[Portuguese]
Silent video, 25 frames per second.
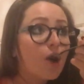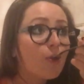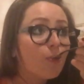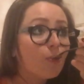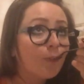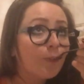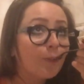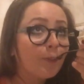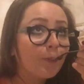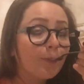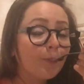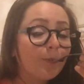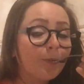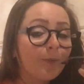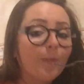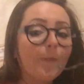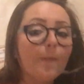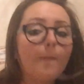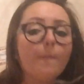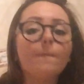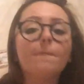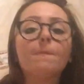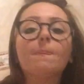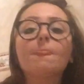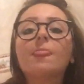Hum,
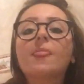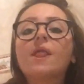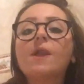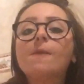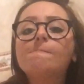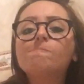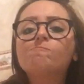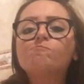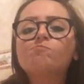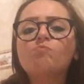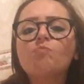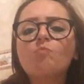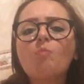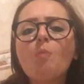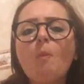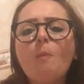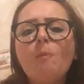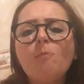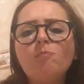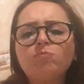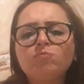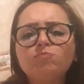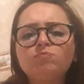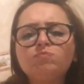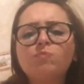
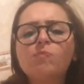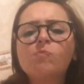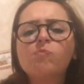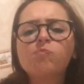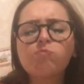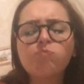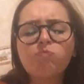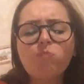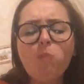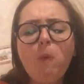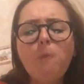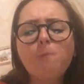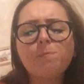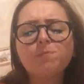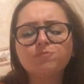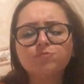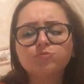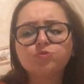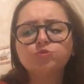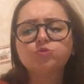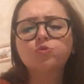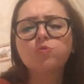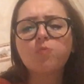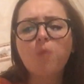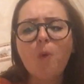hum
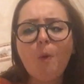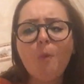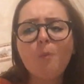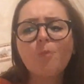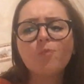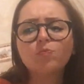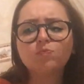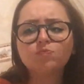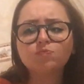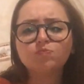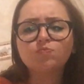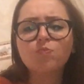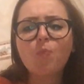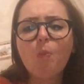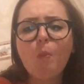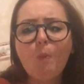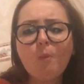muito bom.